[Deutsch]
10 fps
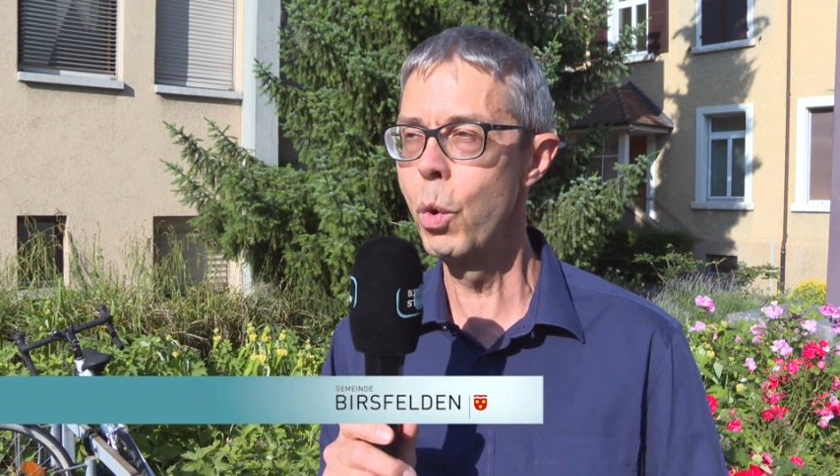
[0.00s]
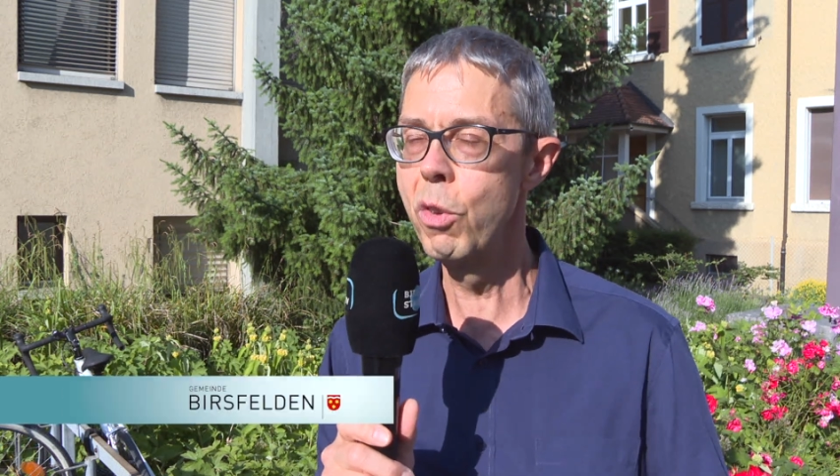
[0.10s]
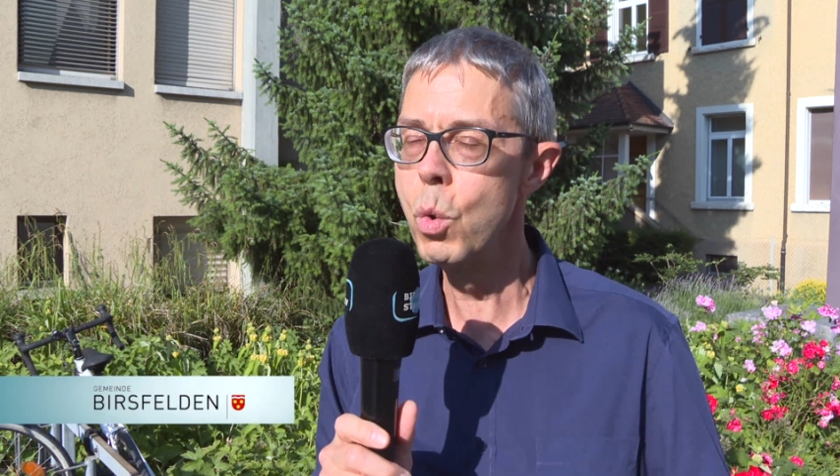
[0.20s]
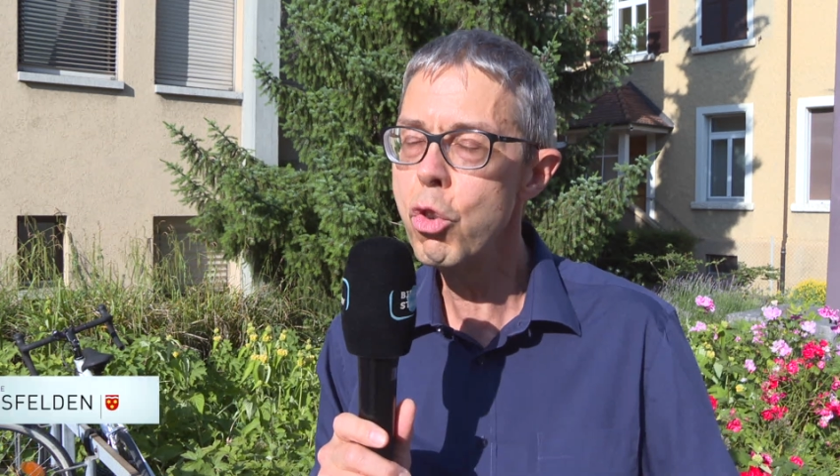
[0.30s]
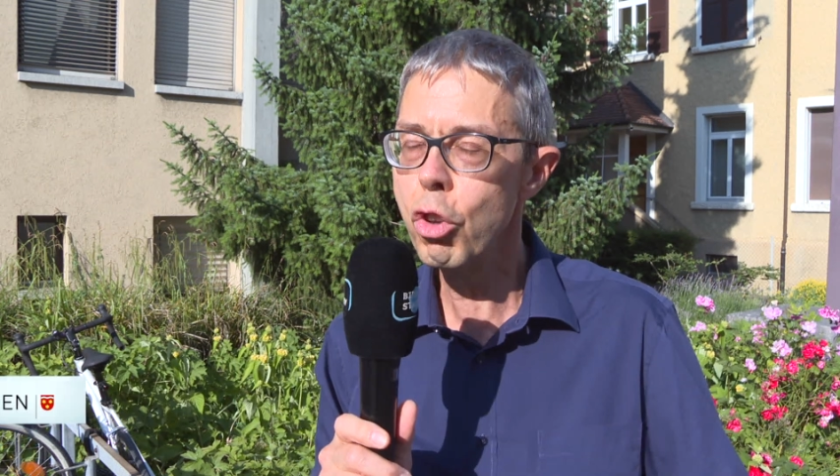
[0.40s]

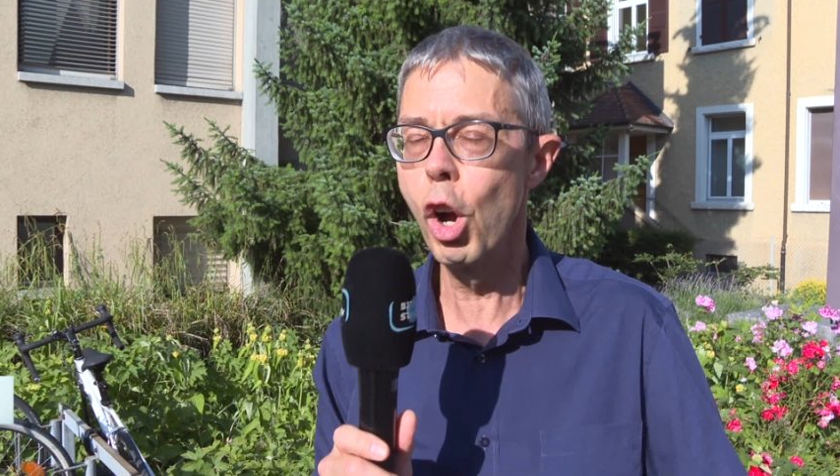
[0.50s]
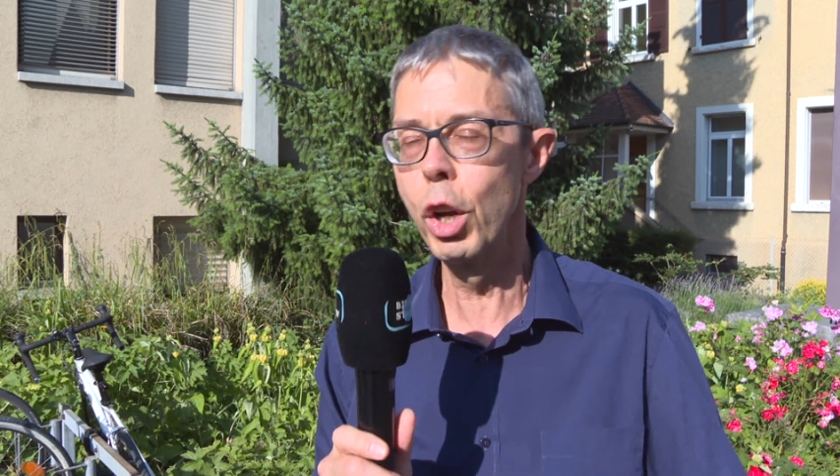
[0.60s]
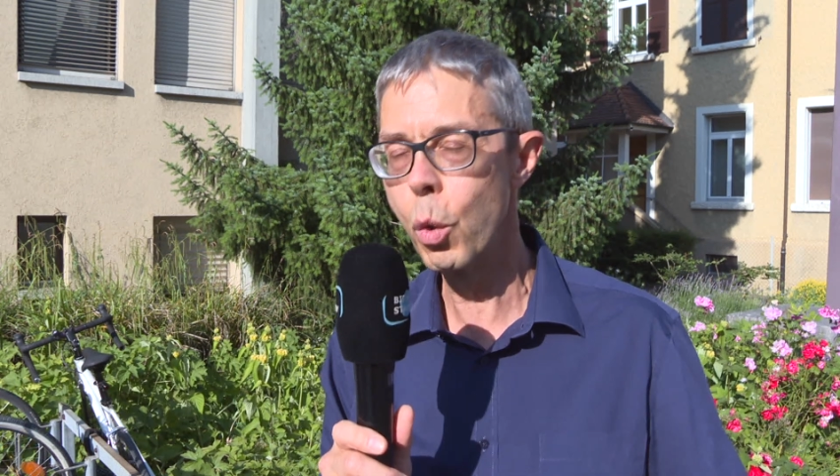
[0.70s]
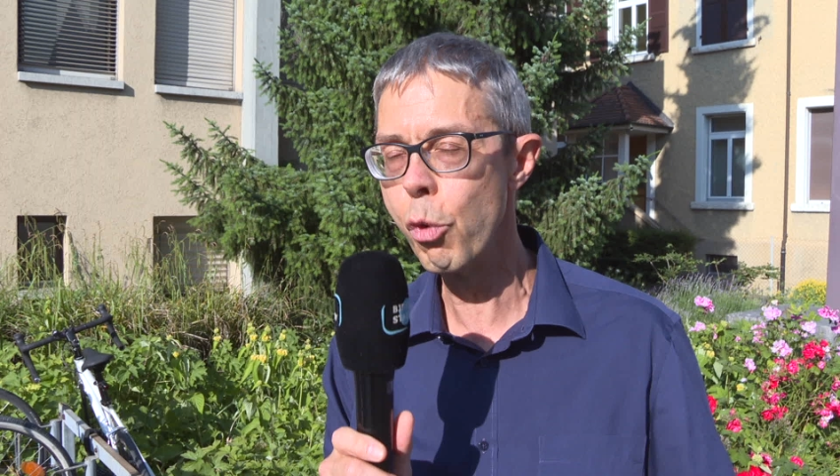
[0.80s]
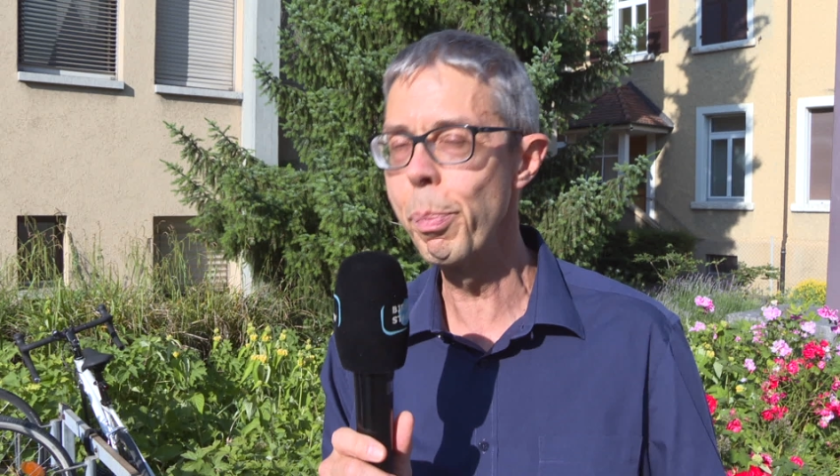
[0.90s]
gewisse
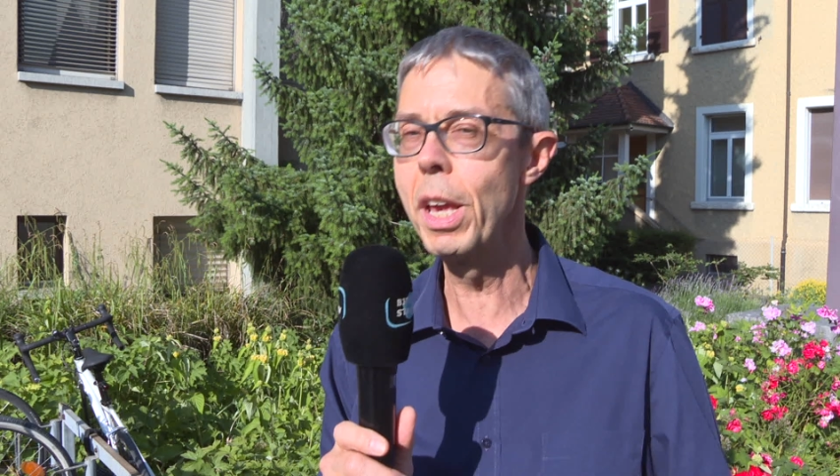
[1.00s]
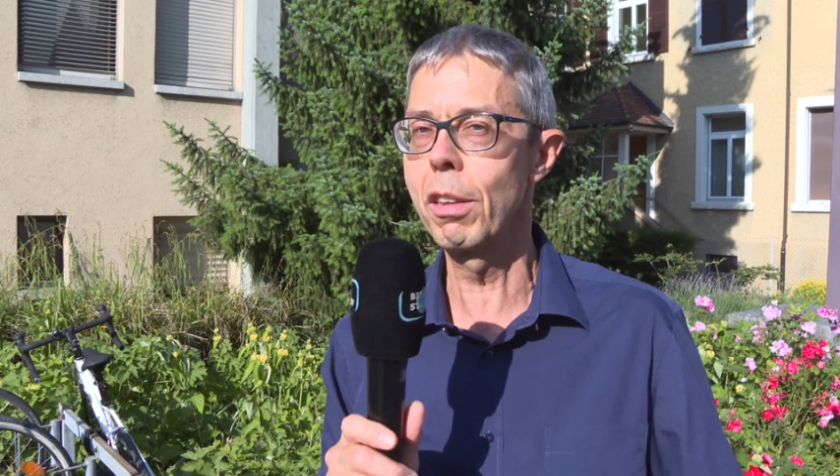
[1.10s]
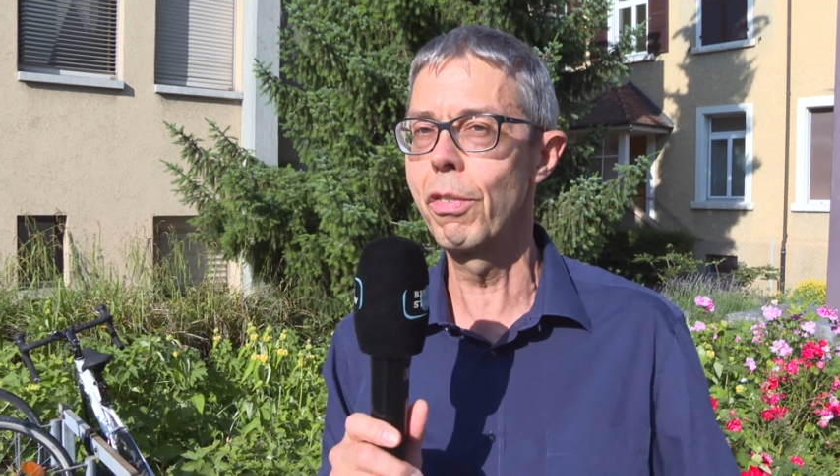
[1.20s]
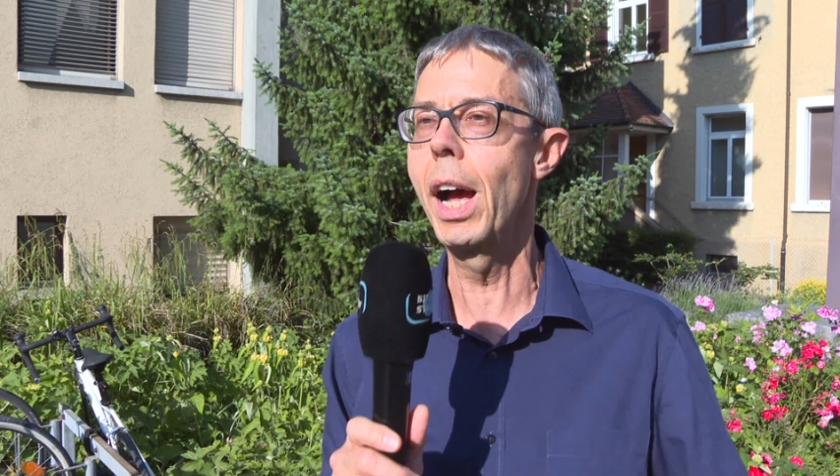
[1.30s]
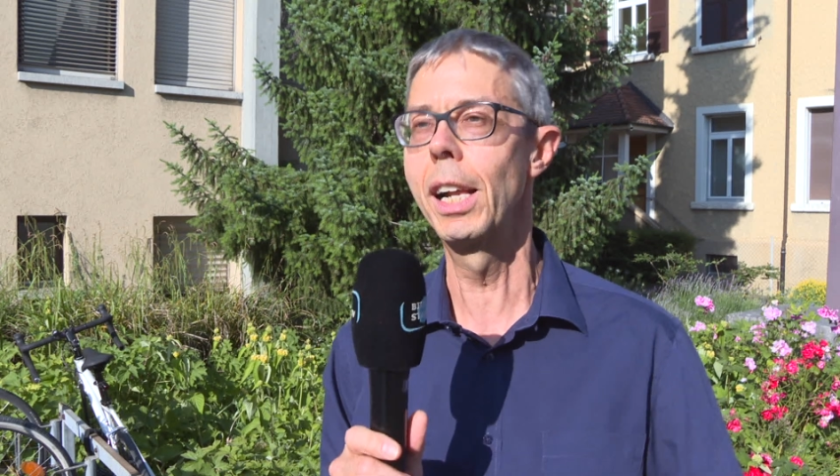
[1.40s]
Ausstrahlung auf
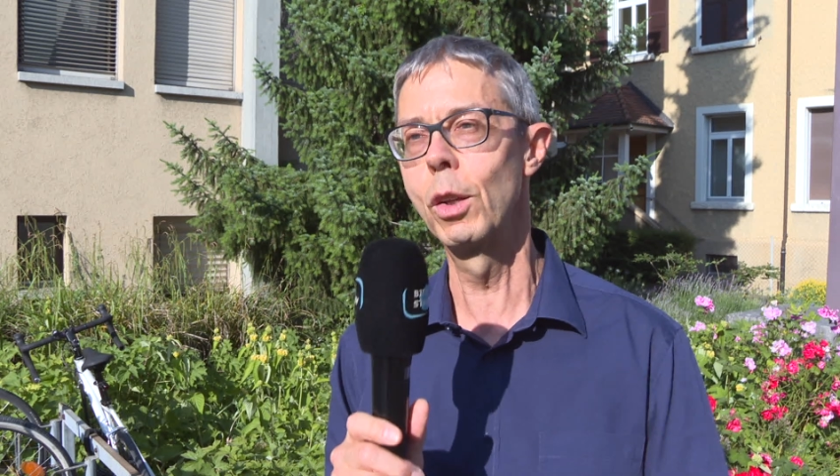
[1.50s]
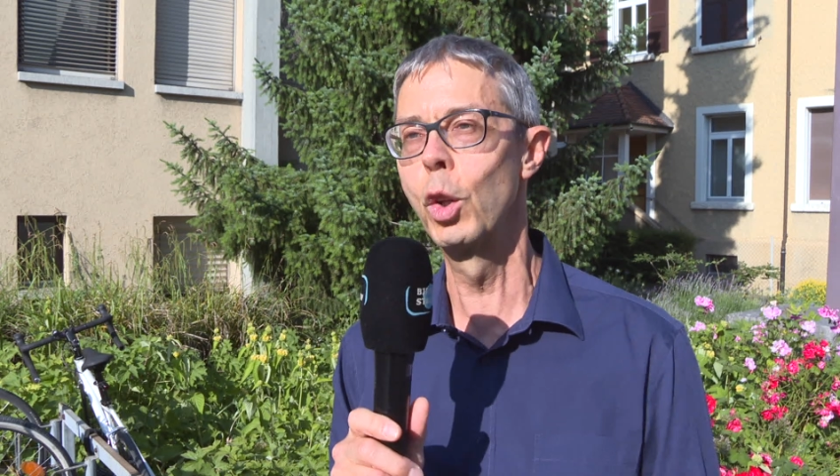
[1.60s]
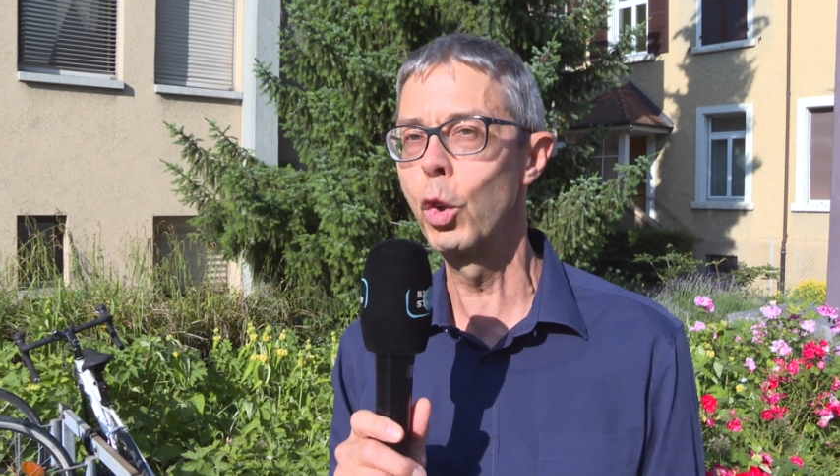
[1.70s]
Biersfelden